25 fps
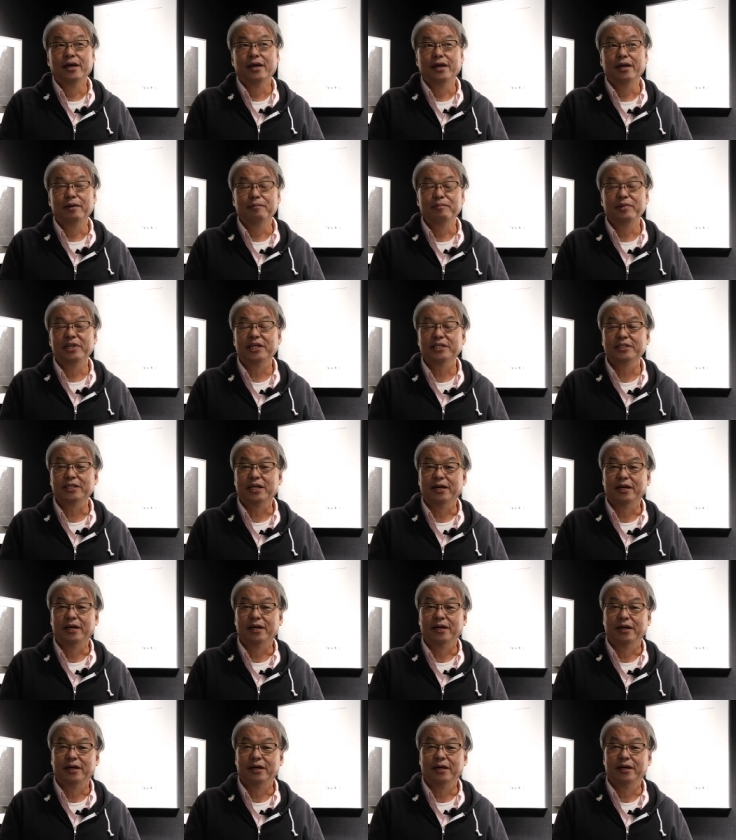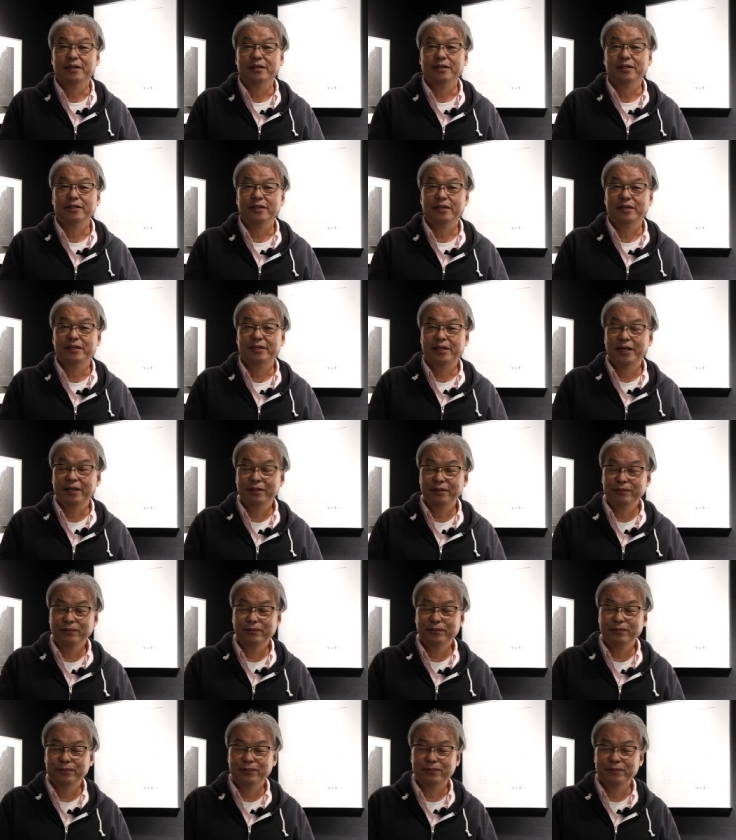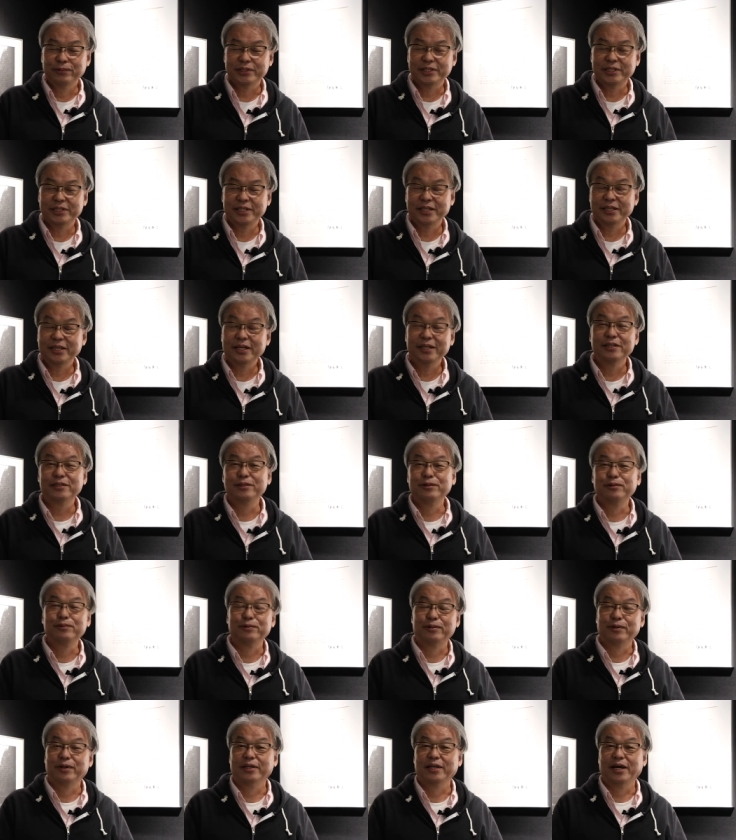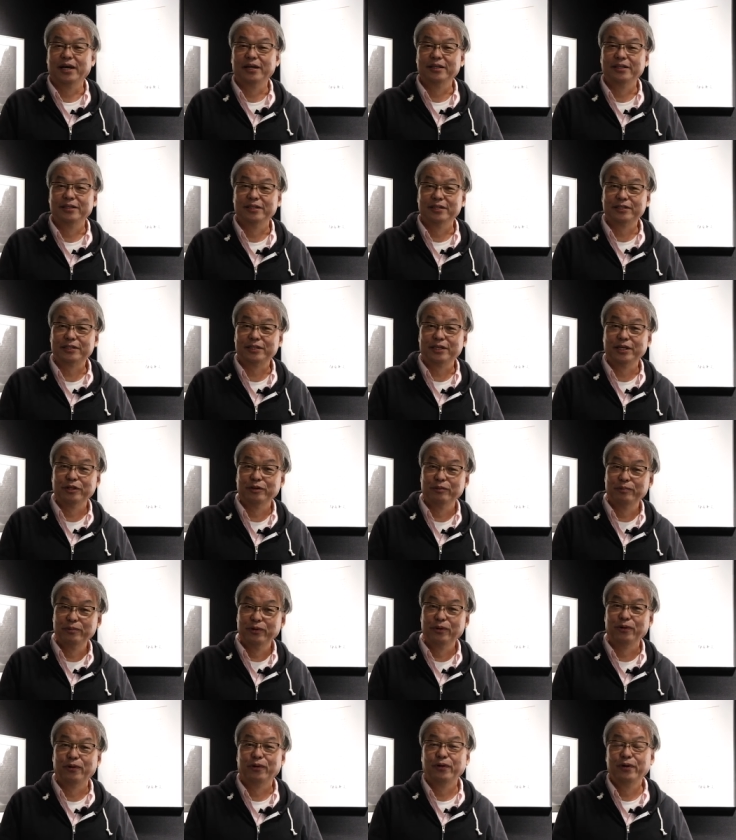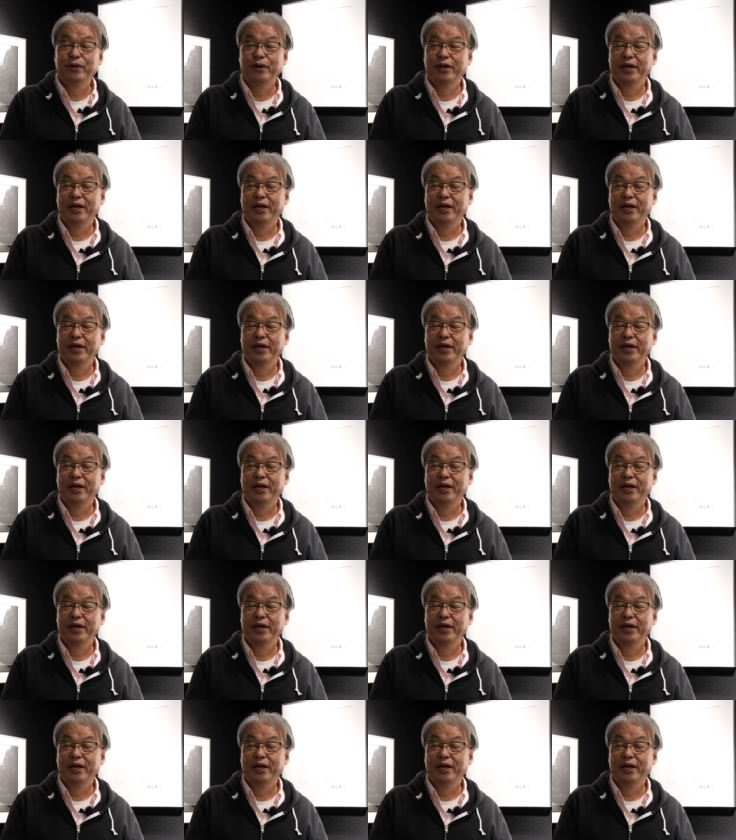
えー、皆さん天皇を知らないっていうことはないんですけども、